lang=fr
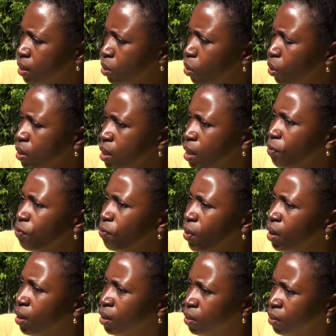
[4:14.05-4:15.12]
leurs
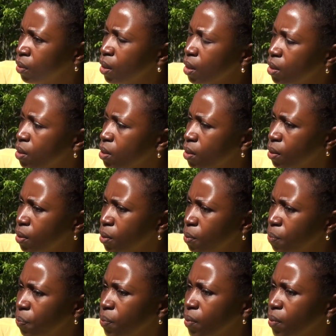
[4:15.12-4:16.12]
enfants euh,